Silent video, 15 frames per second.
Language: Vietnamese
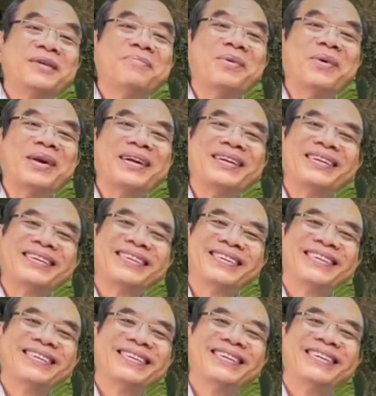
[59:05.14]
cũng tuyệt vời
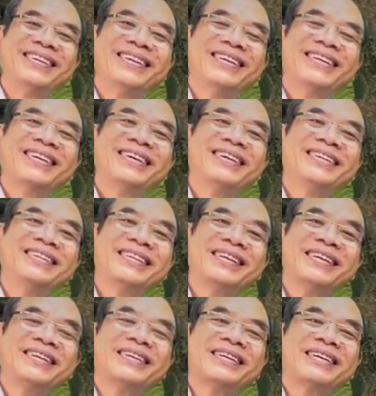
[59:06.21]
không kém.
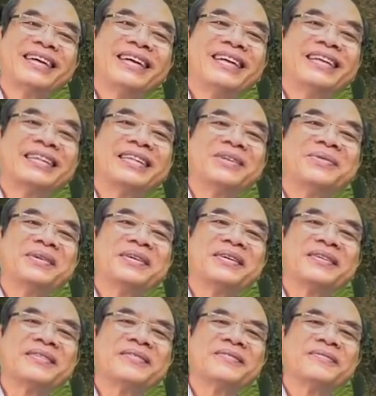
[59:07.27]
Bên kia thì
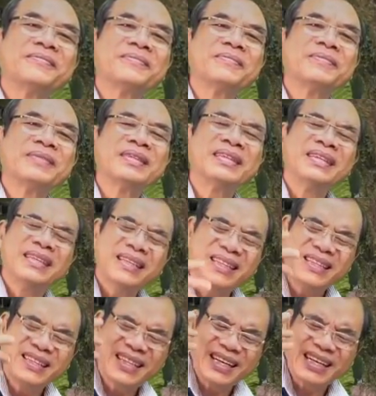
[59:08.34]
bên Mỹ,
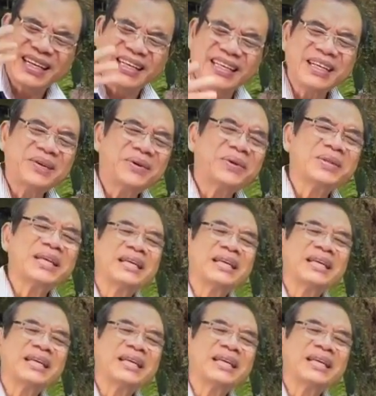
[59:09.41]
còn bên đây thì bên